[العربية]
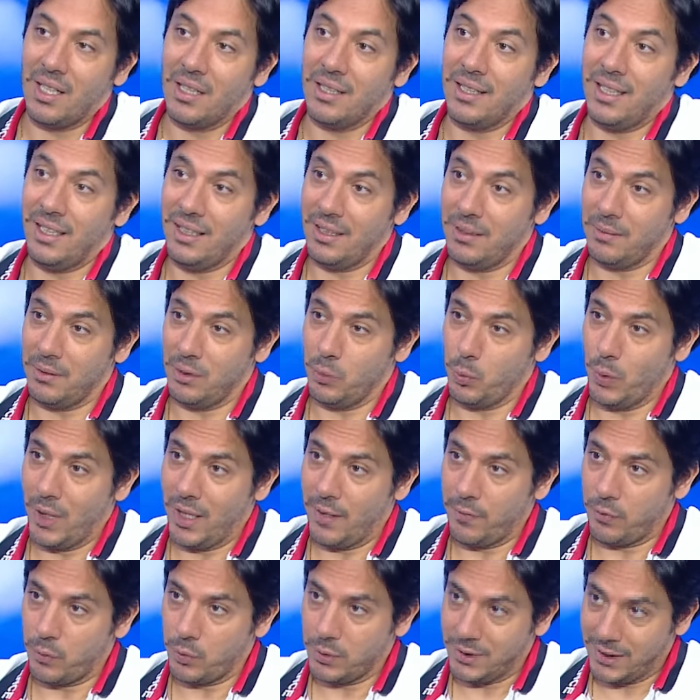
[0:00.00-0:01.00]
نحن وي
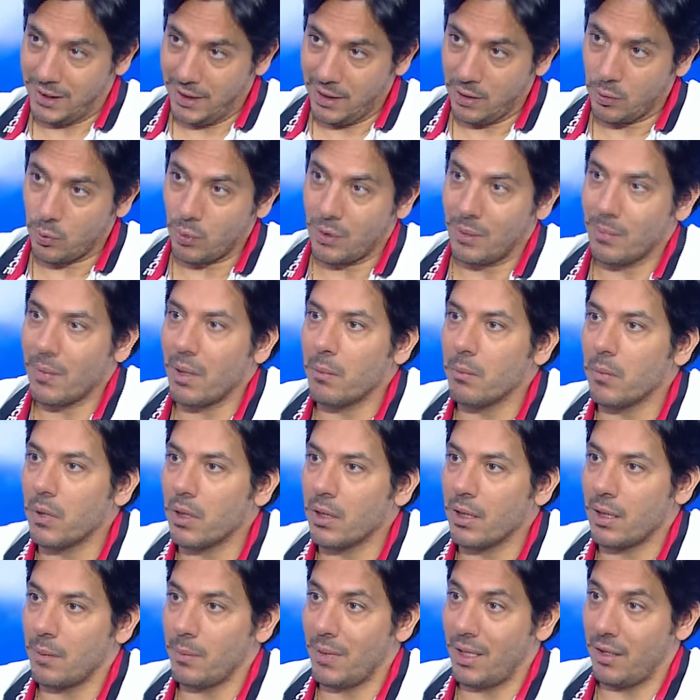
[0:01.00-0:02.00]
هاف تو سينك تو ريمبر
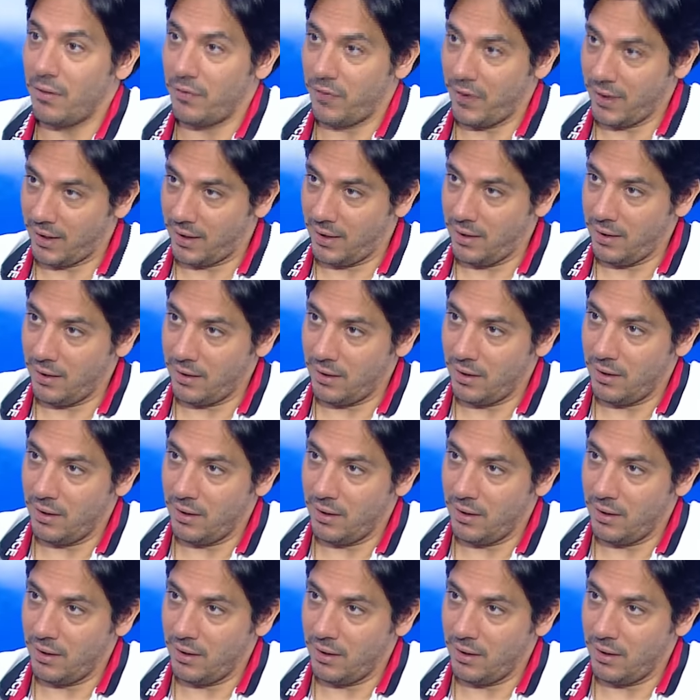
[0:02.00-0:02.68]
يعني بدنا نفكر